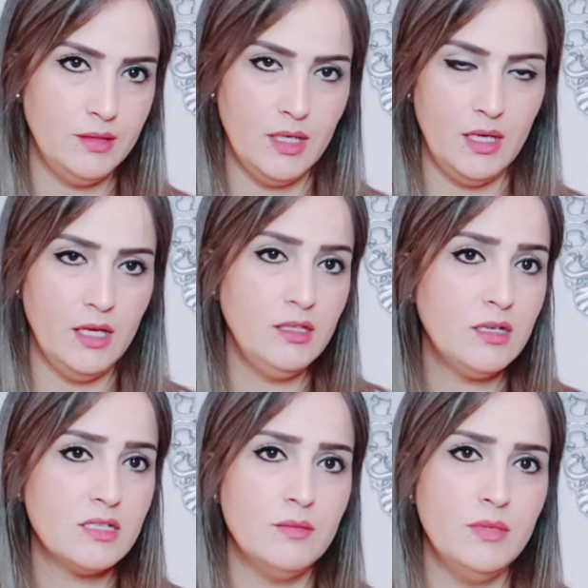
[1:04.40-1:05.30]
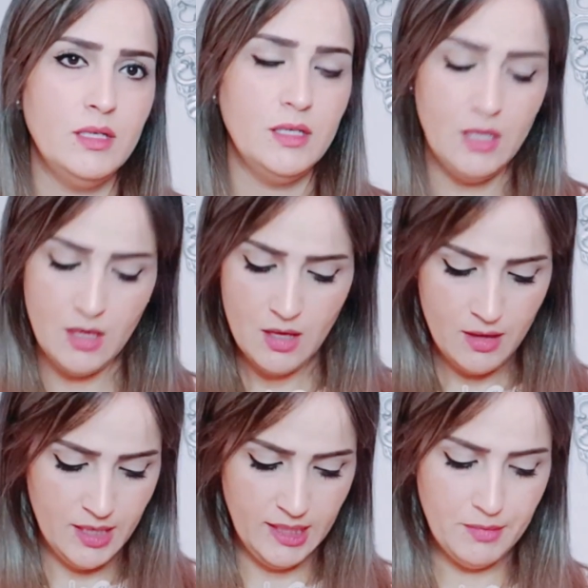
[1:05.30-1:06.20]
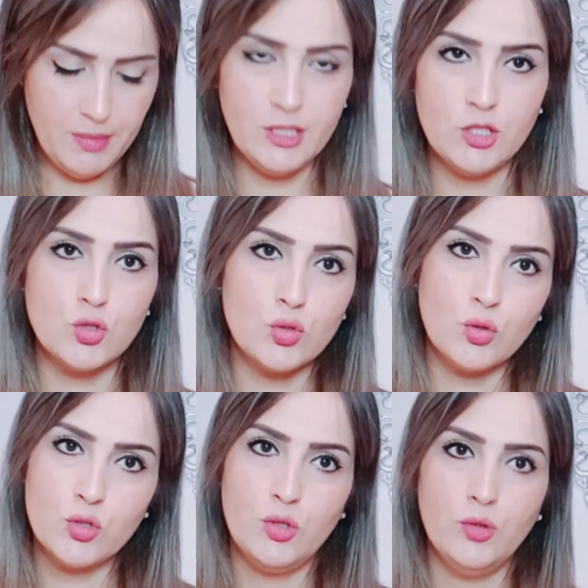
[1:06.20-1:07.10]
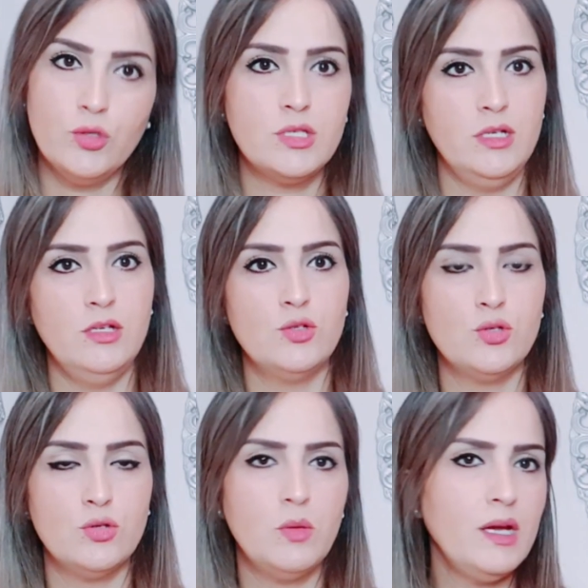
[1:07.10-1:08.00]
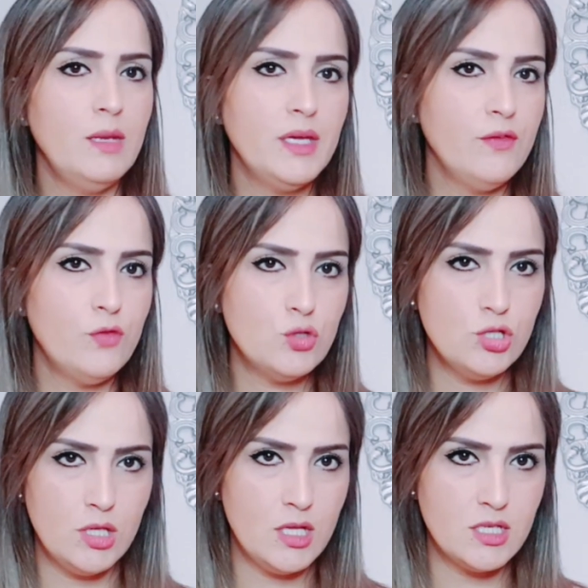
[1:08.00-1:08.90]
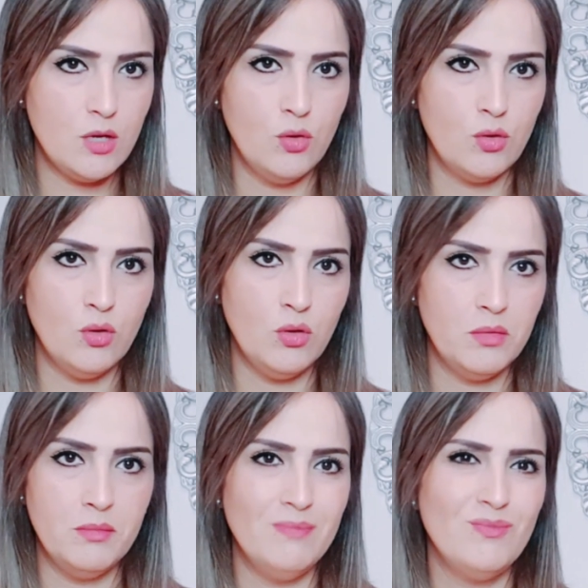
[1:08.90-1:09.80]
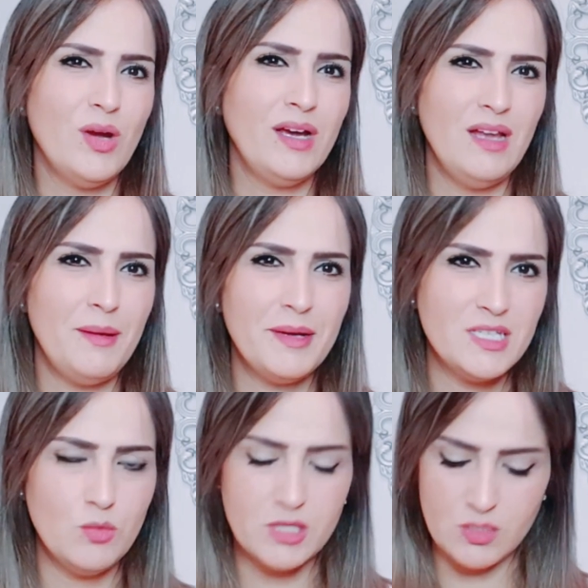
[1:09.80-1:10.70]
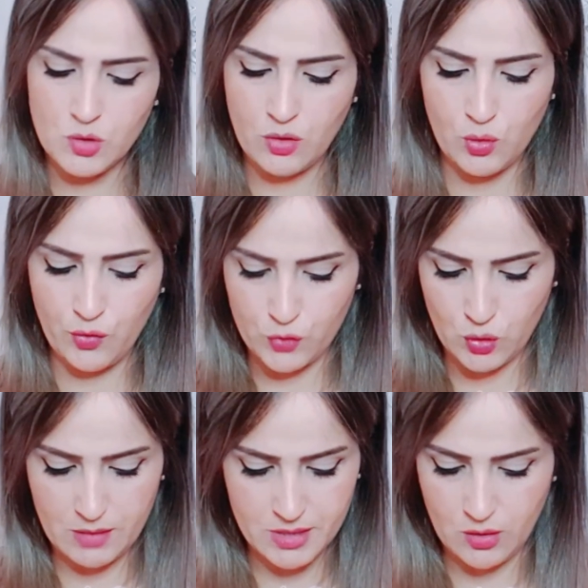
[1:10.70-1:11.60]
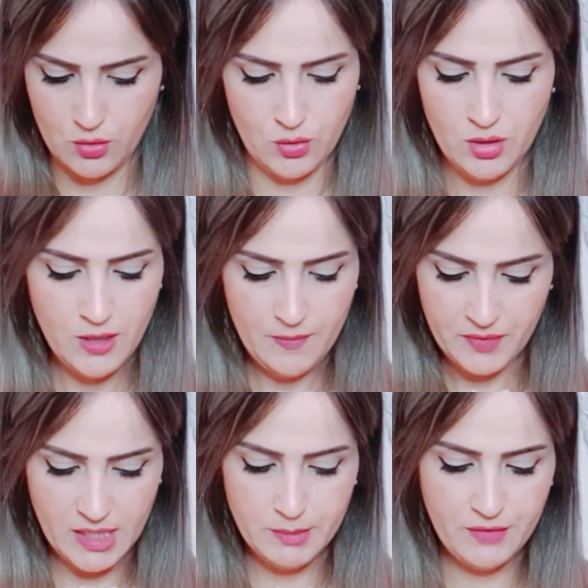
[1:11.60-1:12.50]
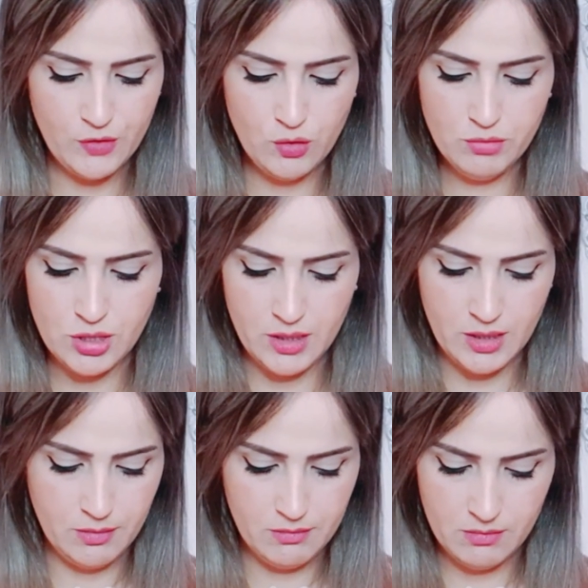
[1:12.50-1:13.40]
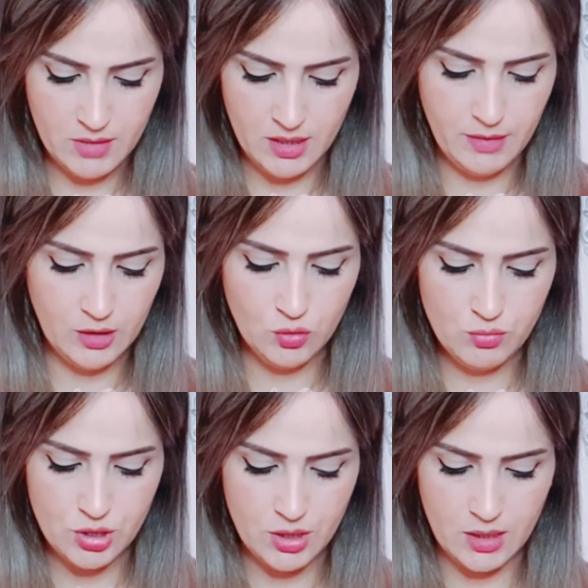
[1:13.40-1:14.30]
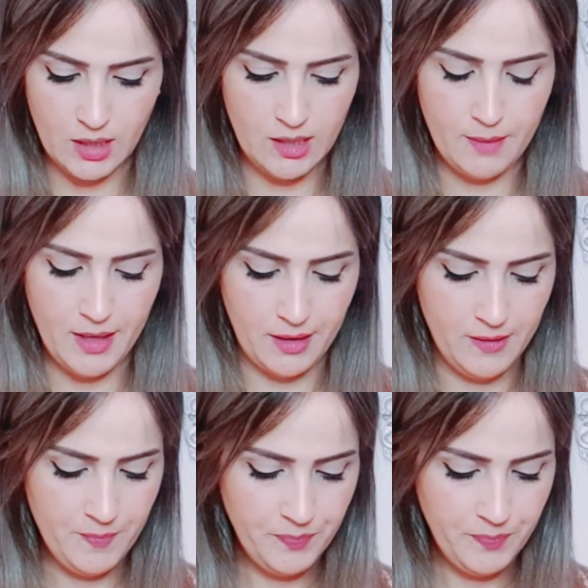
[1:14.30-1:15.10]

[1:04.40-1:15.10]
ديالها هذه كتعمل يعني ما بين ديك 2 اورو 99 2 اورو قيله ما كيفوتوش شي 3 اورو وقيلا ماكسيموم ماكسيموم يقدروا يفوتوا 5 اورو يعني ما فيهم شي يعني ما عندهم شي الغلا مره